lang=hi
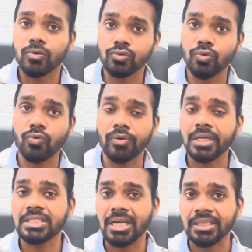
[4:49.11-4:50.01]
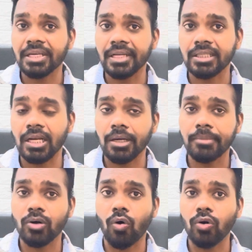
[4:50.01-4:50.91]
जो कोरियर जाता रहता है
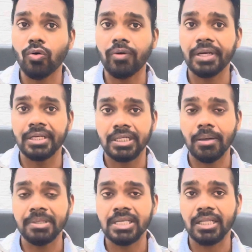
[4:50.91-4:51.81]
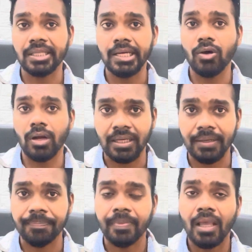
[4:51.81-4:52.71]
लगभग ऑल ओवर इंडिया में जाता है और आता है